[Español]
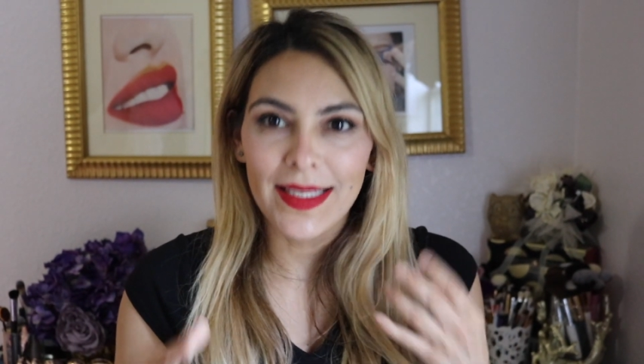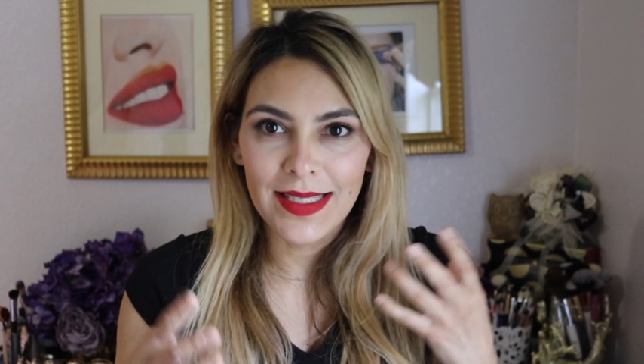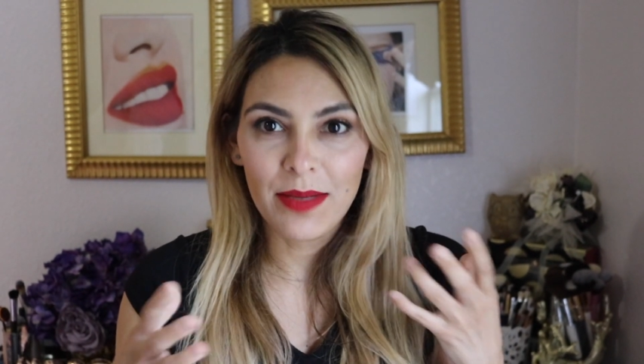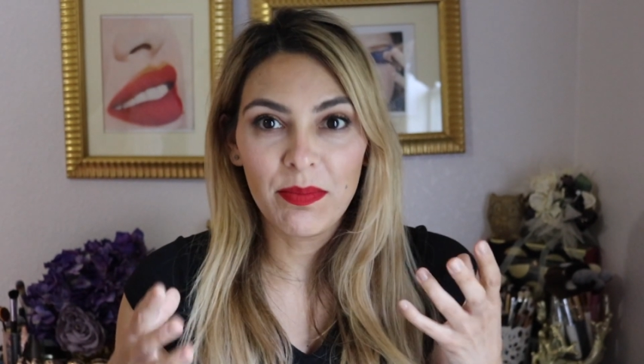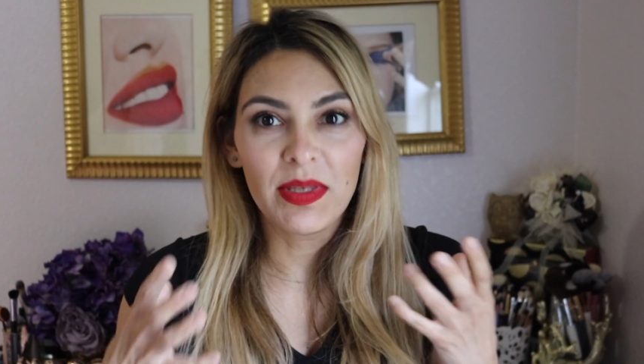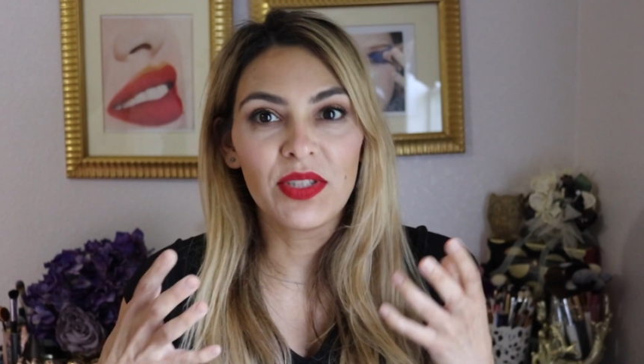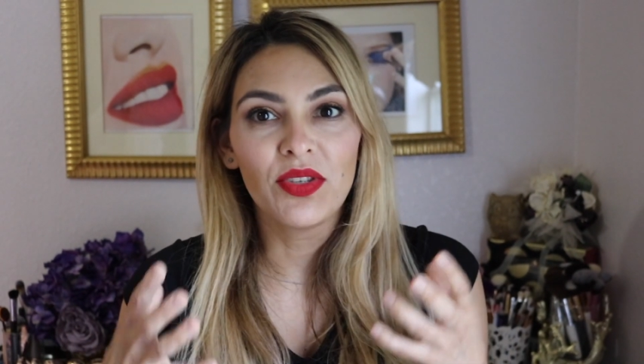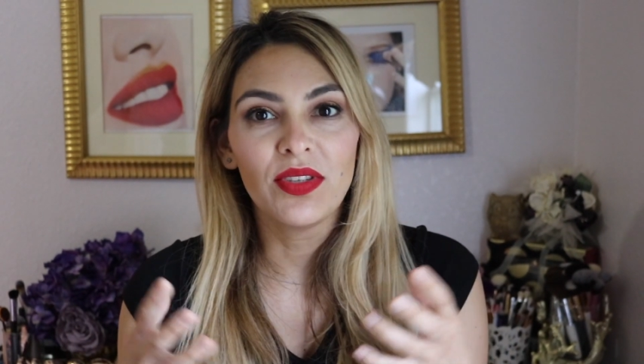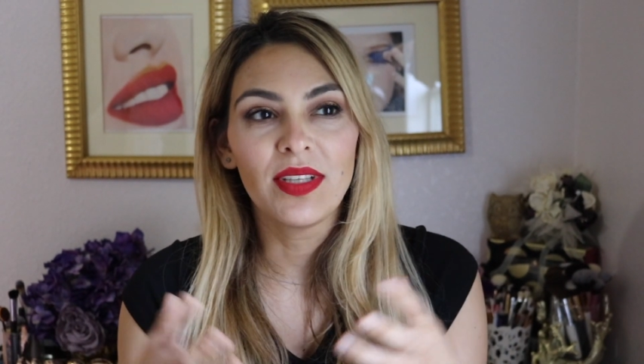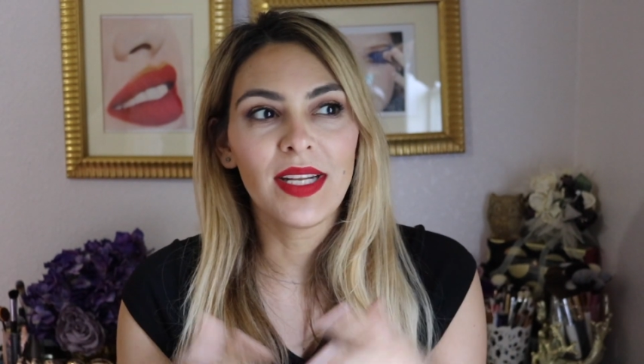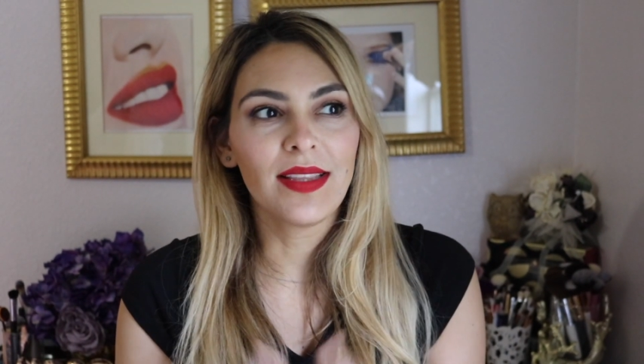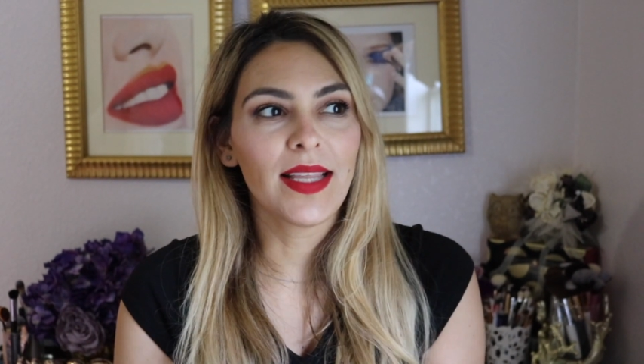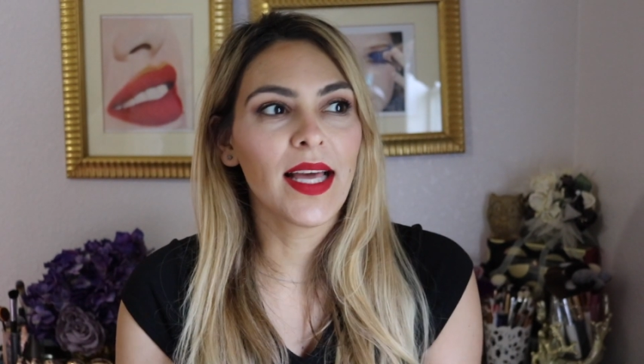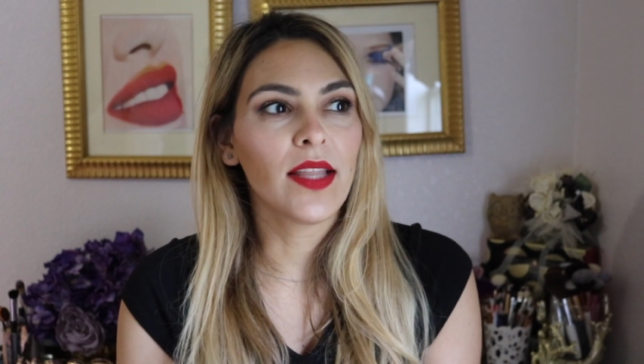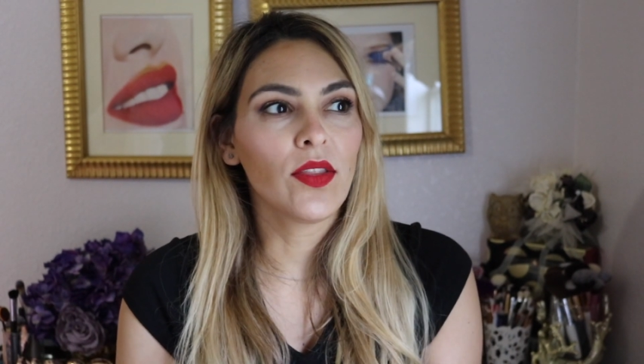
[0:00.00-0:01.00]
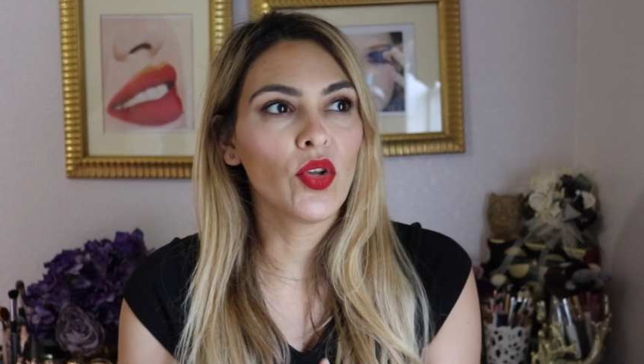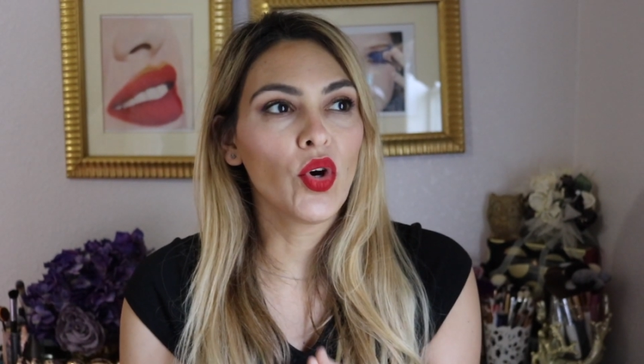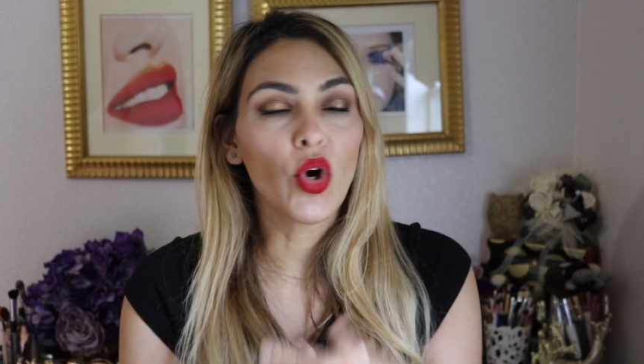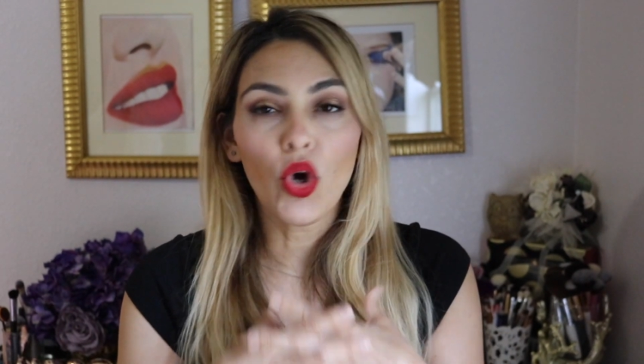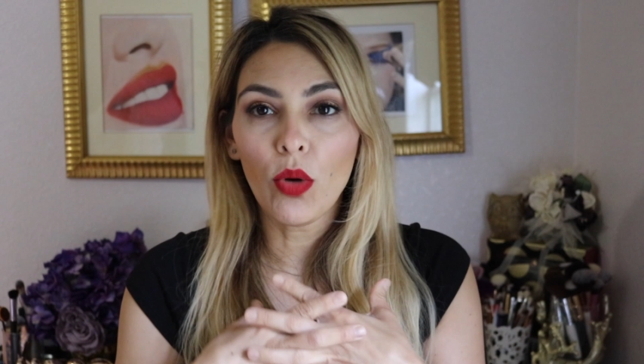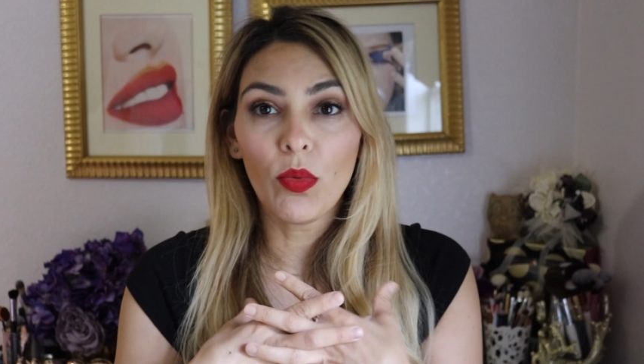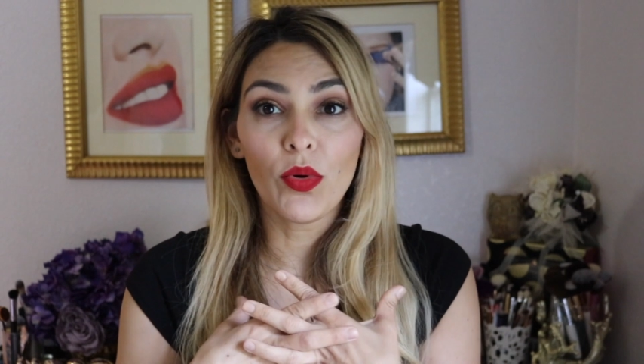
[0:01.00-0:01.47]
siempre estoy
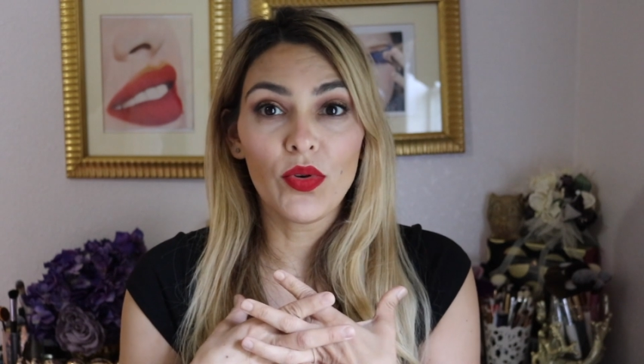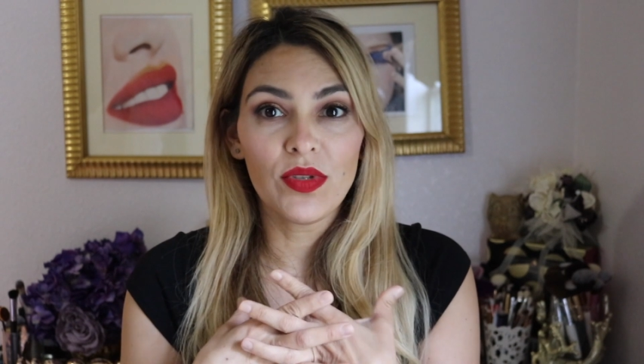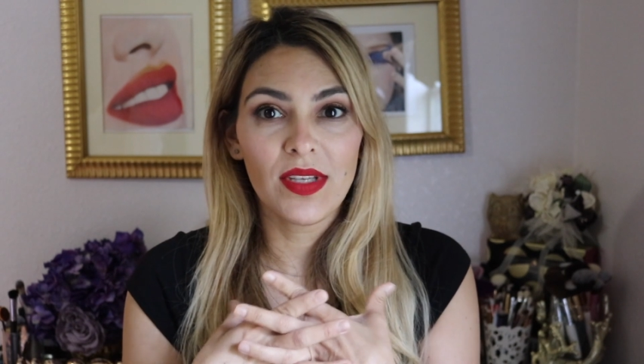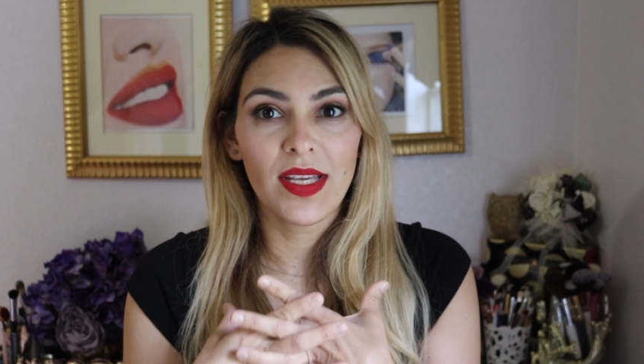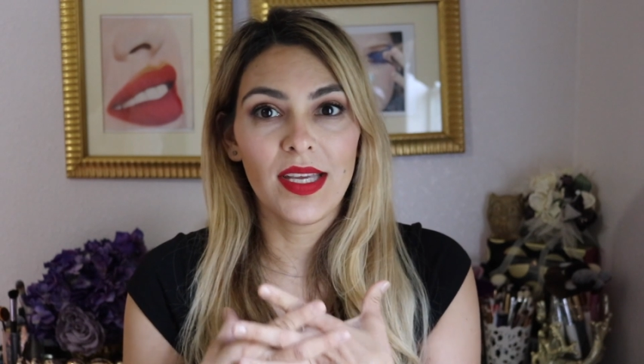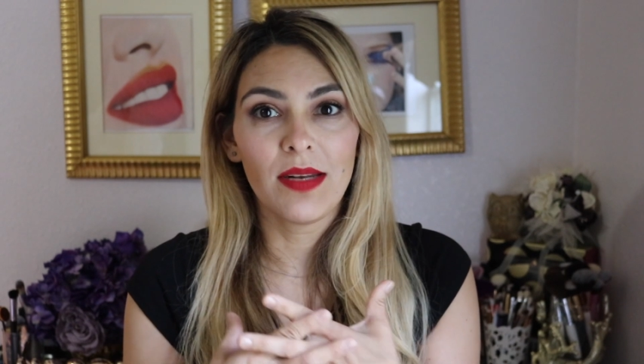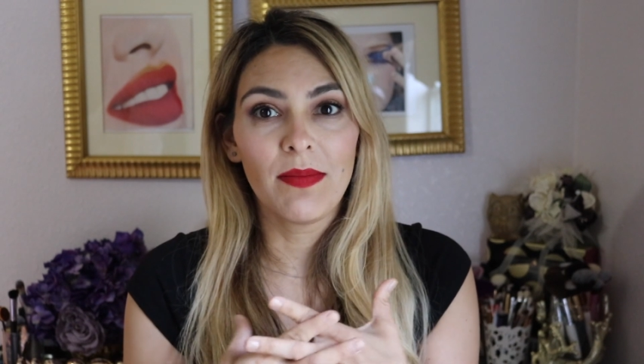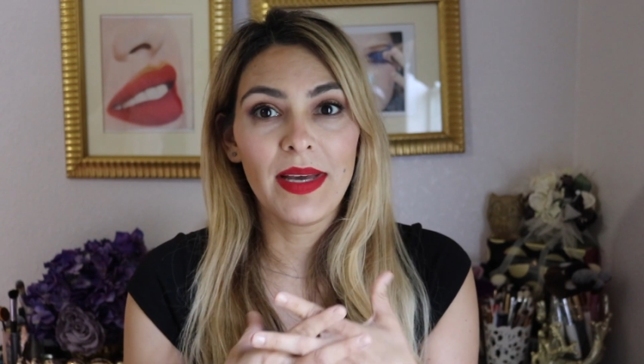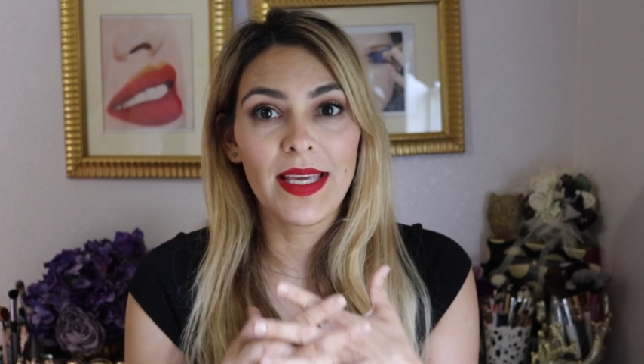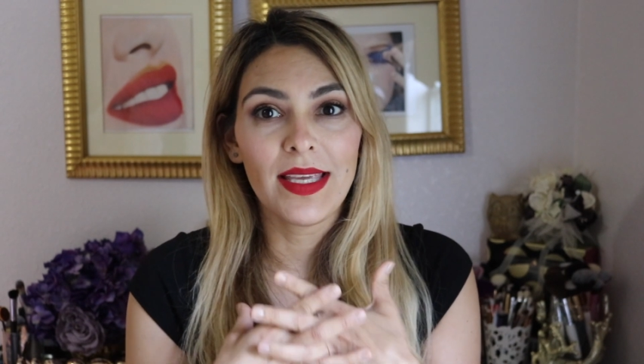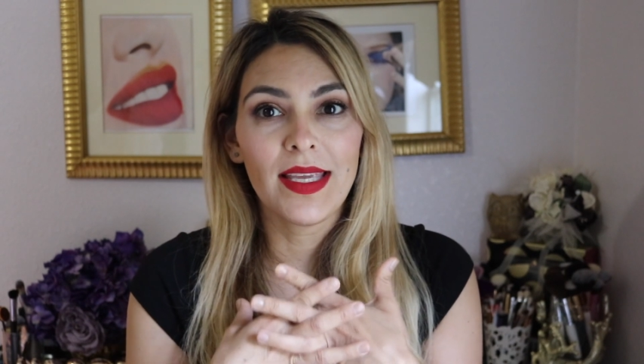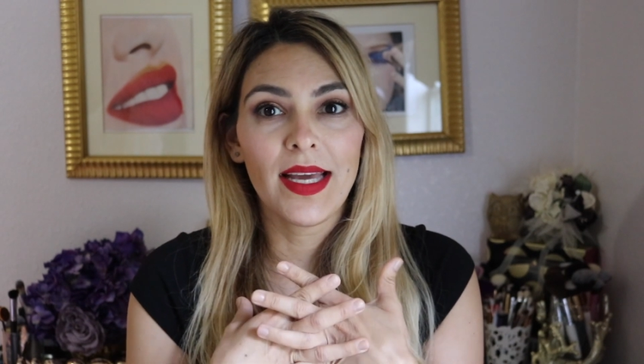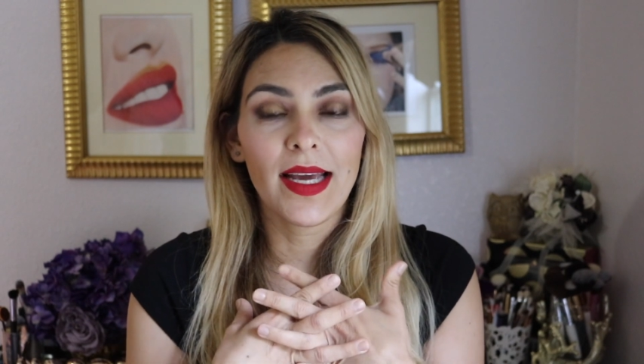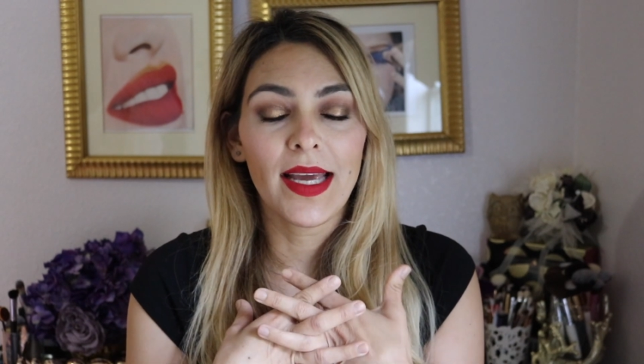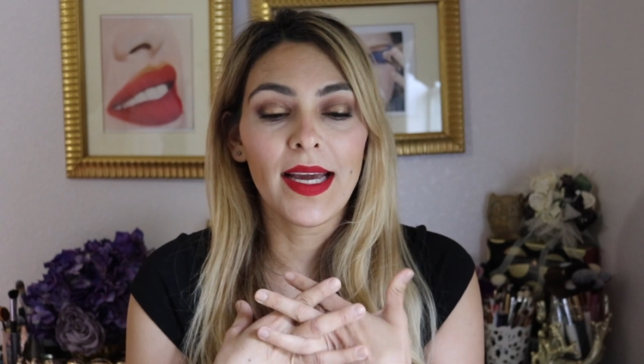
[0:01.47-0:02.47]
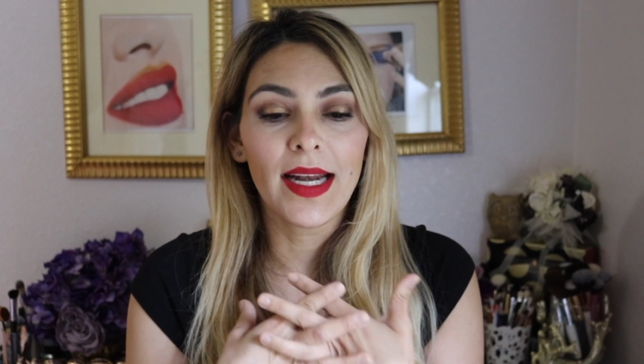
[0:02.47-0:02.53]
tratando cómo conseguir maquillaje